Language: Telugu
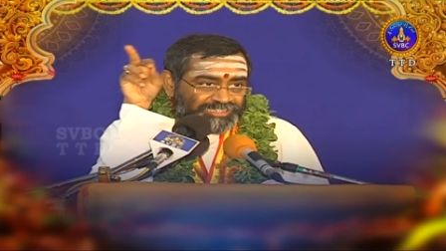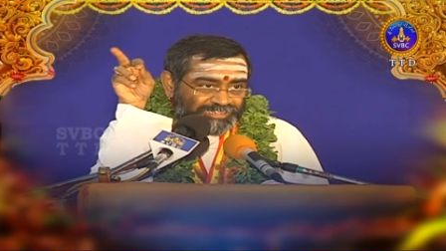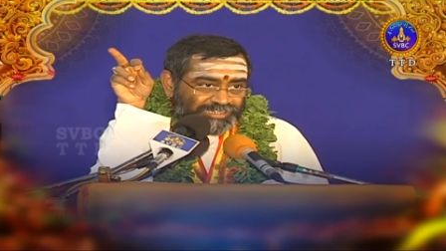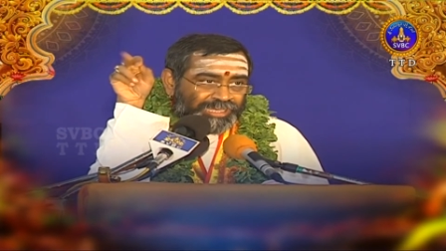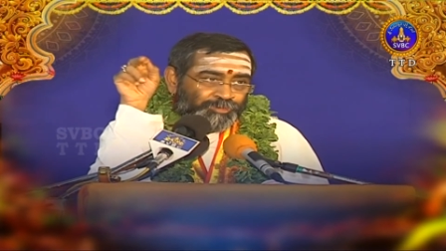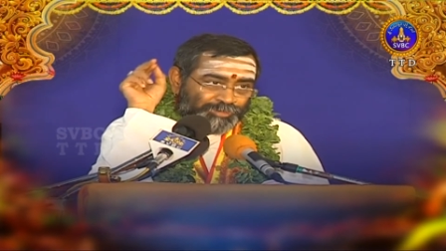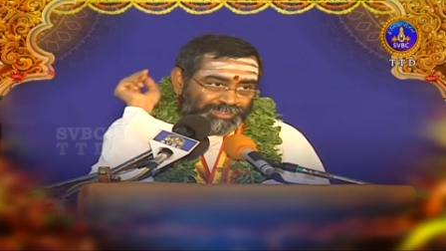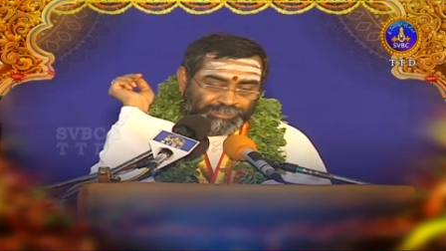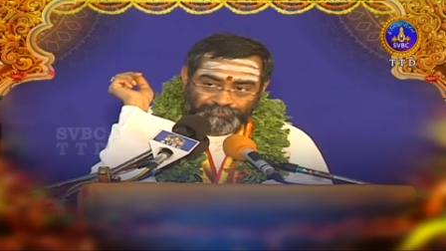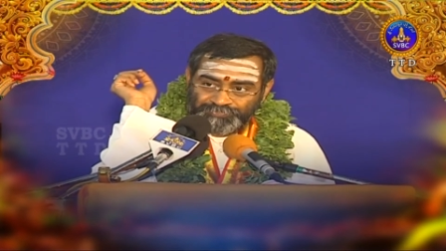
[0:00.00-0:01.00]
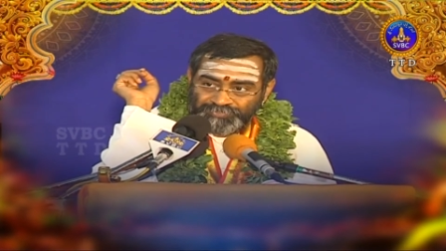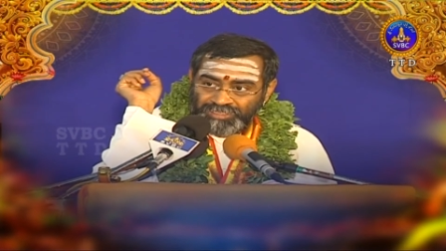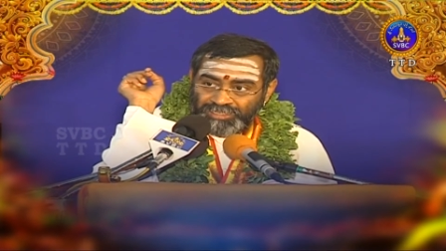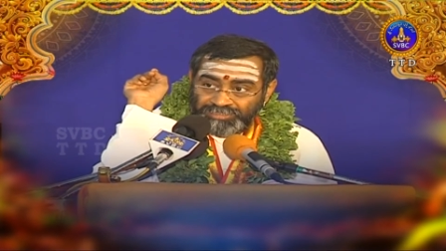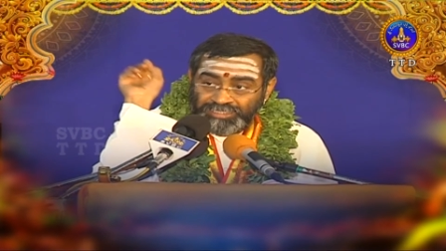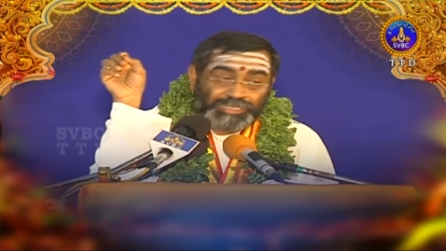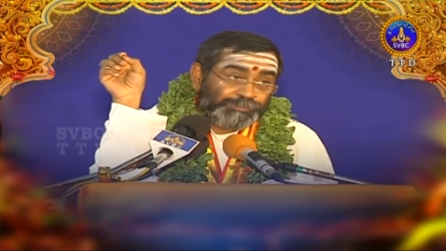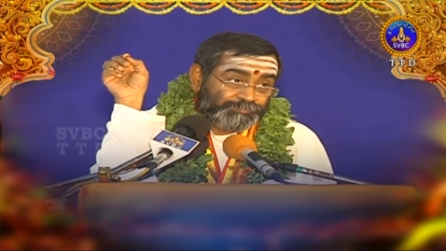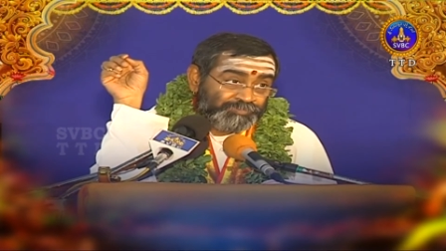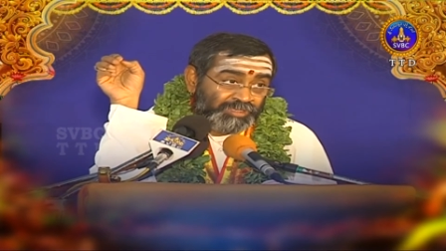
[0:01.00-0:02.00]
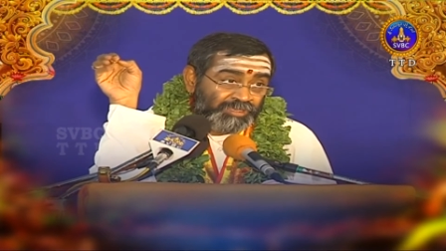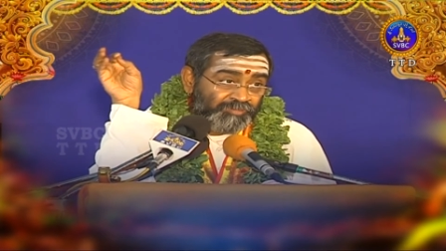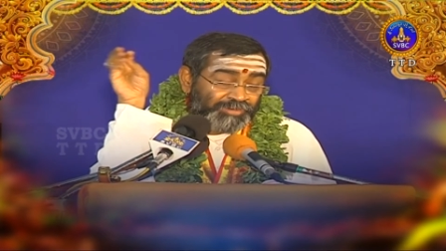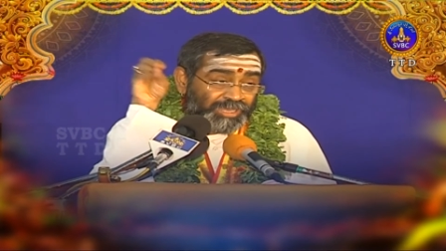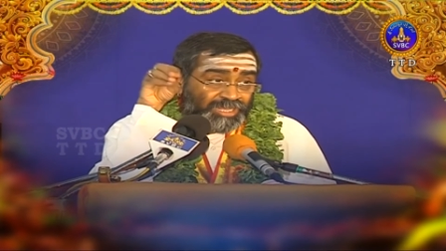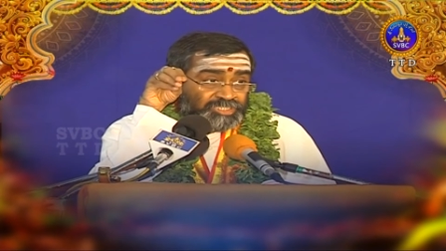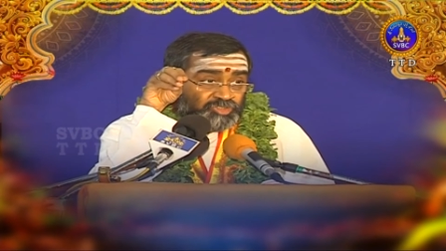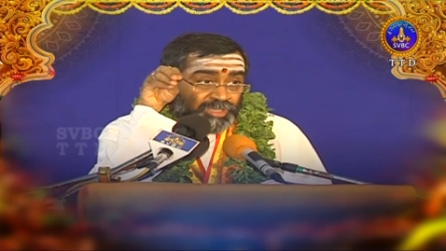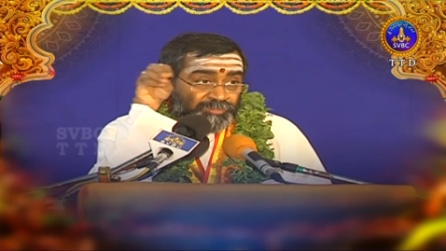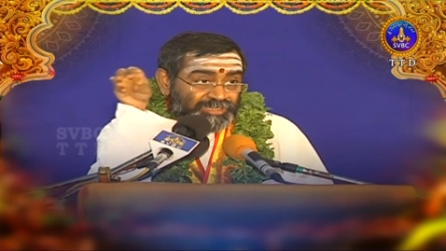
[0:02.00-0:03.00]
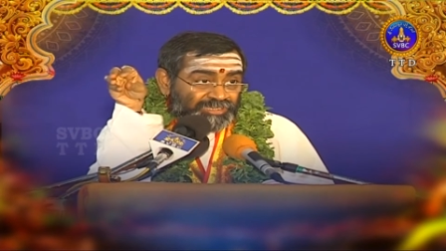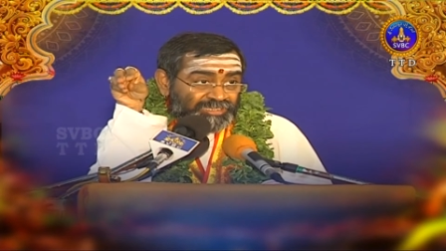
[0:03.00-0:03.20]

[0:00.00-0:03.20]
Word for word: శక్తి దానుకున్నది అంతేకాదు వరాహస్వామి